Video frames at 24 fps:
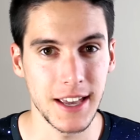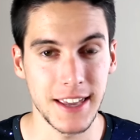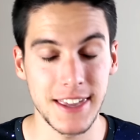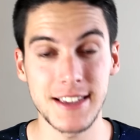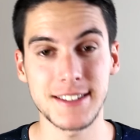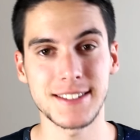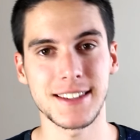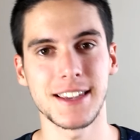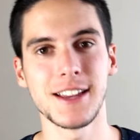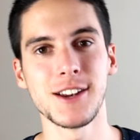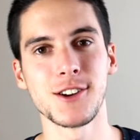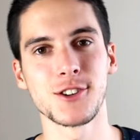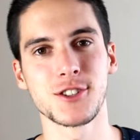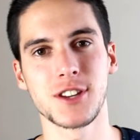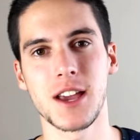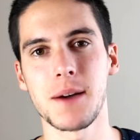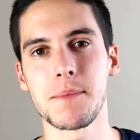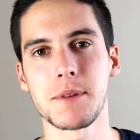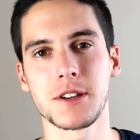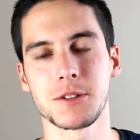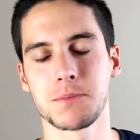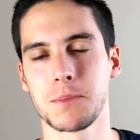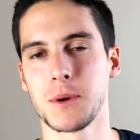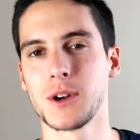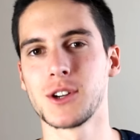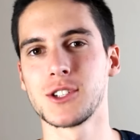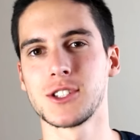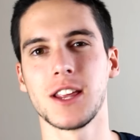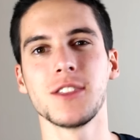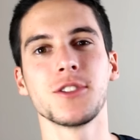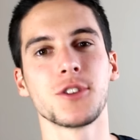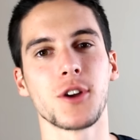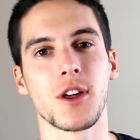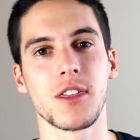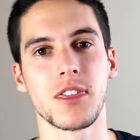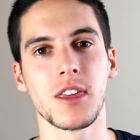y es que los Gamas Pros
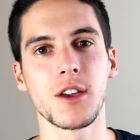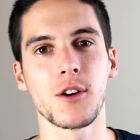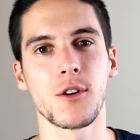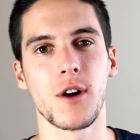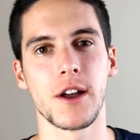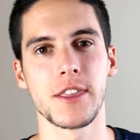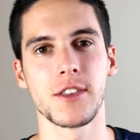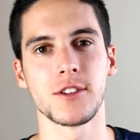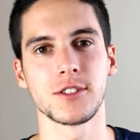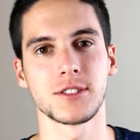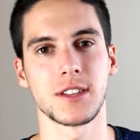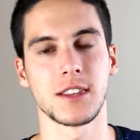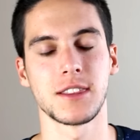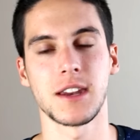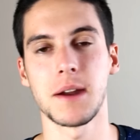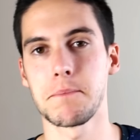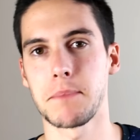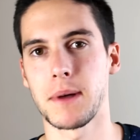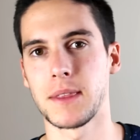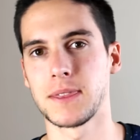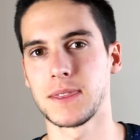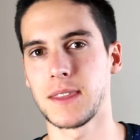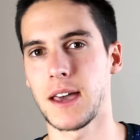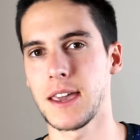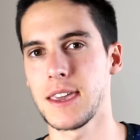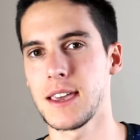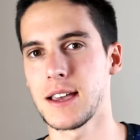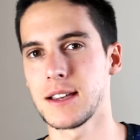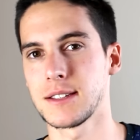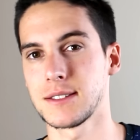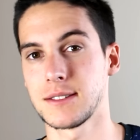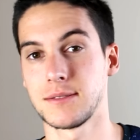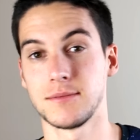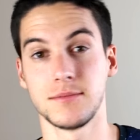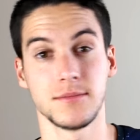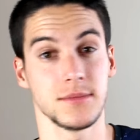dentro de 5 años tendrán
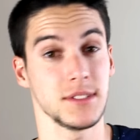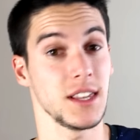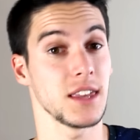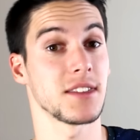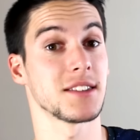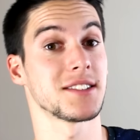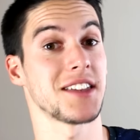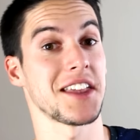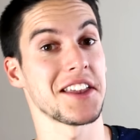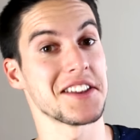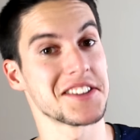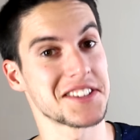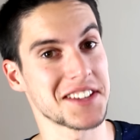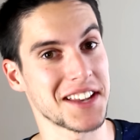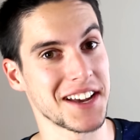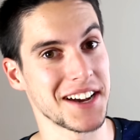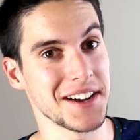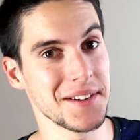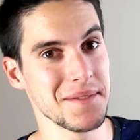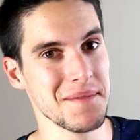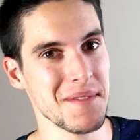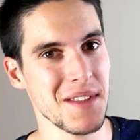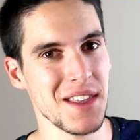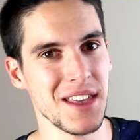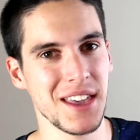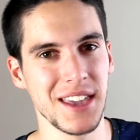pantallas 16K